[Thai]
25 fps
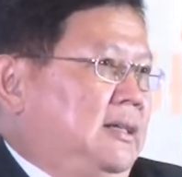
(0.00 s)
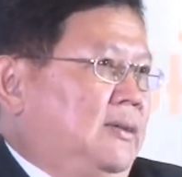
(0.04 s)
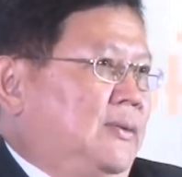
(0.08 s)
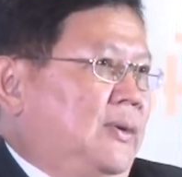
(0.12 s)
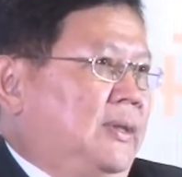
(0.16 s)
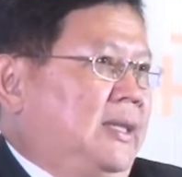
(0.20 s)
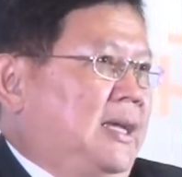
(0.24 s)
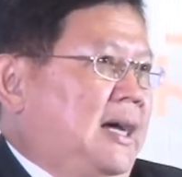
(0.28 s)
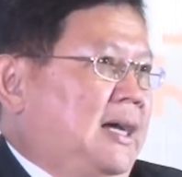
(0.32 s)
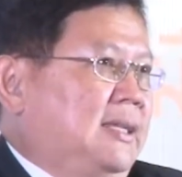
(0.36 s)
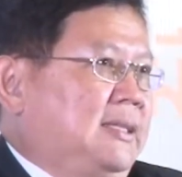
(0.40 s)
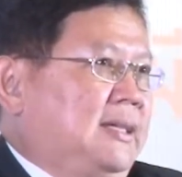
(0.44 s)

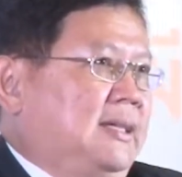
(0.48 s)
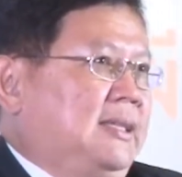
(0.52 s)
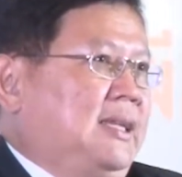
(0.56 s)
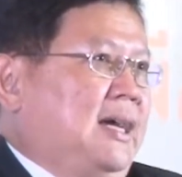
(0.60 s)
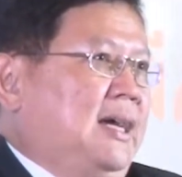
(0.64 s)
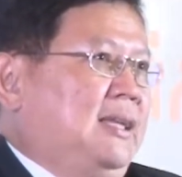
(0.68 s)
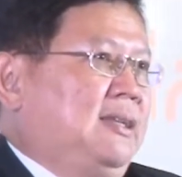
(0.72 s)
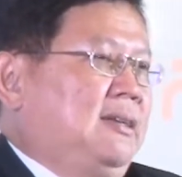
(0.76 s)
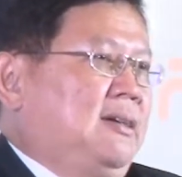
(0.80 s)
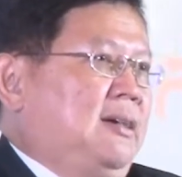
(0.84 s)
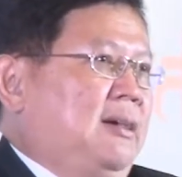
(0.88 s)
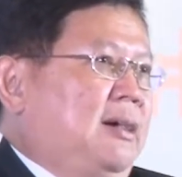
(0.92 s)
หัวหน้าทาง
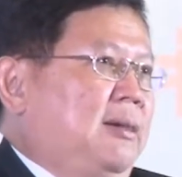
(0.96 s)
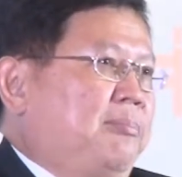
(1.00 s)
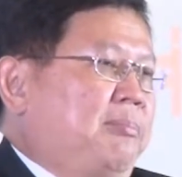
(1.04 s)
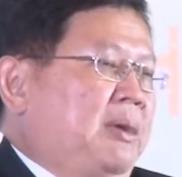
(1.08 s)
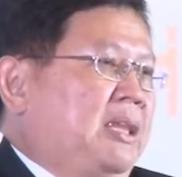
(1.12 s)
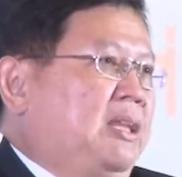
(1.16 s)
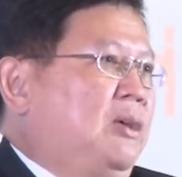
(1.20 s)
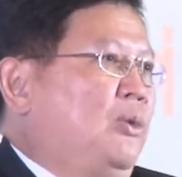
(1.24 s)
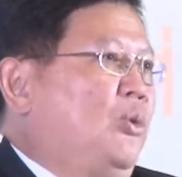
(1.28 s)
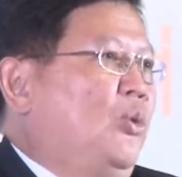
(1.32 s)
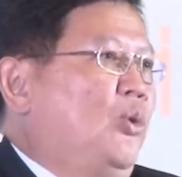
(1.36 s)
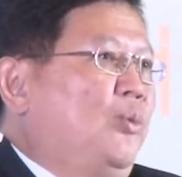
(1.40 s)
ด้าน
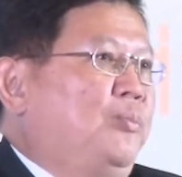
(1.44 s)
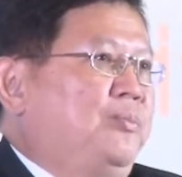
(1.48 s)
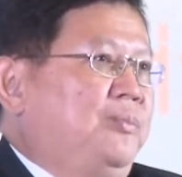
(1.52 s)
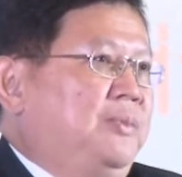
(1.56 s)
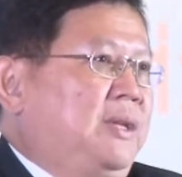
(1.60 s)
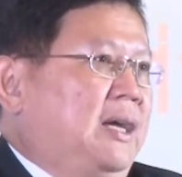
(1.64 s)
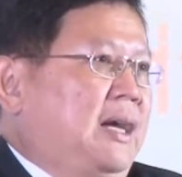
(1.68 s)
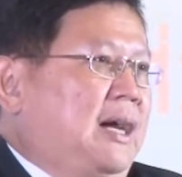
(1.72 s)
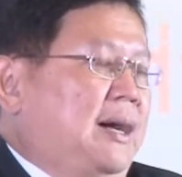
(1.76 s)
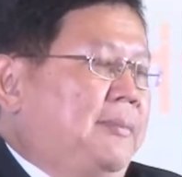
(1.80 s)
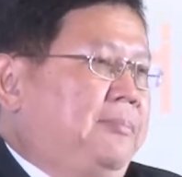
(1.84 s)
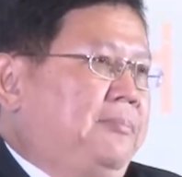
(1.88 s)
ปฏิรูป
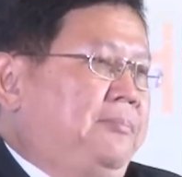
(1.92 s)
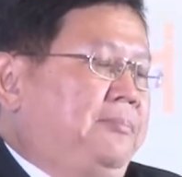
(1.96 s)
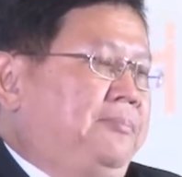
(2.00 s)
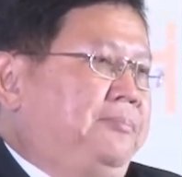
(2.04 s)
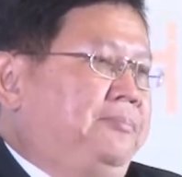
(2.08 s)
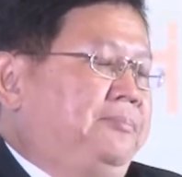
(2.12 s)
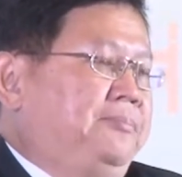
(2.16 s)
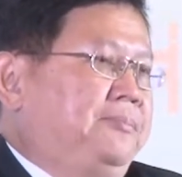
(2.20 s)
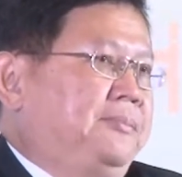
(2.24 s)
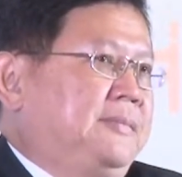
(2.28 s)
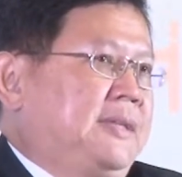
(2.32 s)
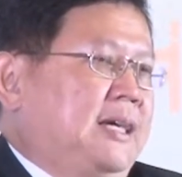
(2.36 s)
นะครับ
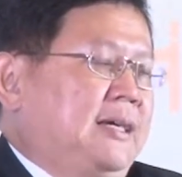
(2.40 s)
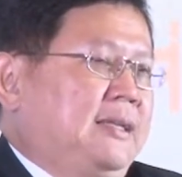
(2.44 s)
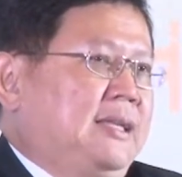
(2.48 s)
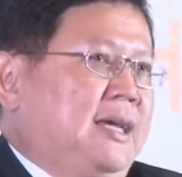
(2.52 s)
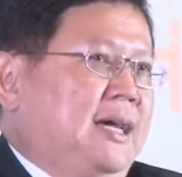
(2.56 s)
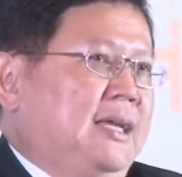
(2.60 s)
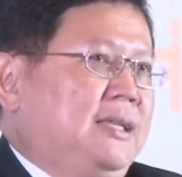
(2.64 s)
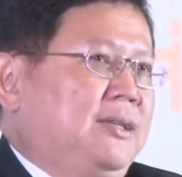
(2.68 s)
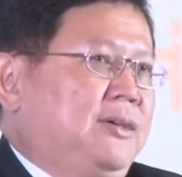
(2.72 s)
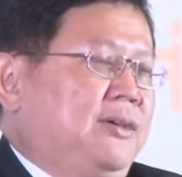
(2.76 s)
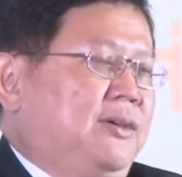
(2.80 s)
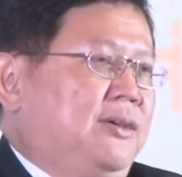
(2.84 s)
ทาง
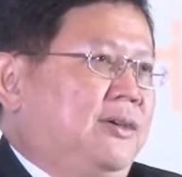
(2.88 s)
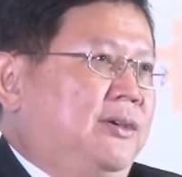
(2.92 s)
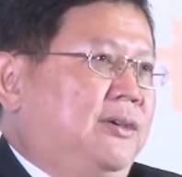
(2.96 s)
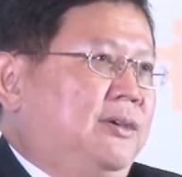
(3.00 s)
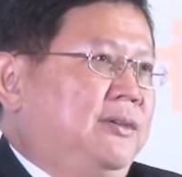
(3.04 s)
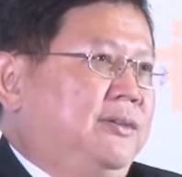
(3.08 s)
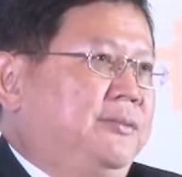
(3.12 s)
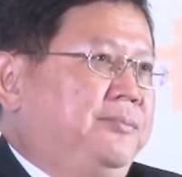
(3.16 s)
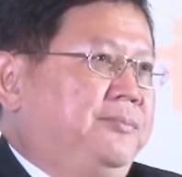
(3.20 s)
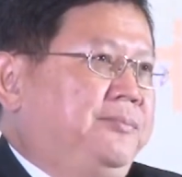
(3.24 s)
ด้านของ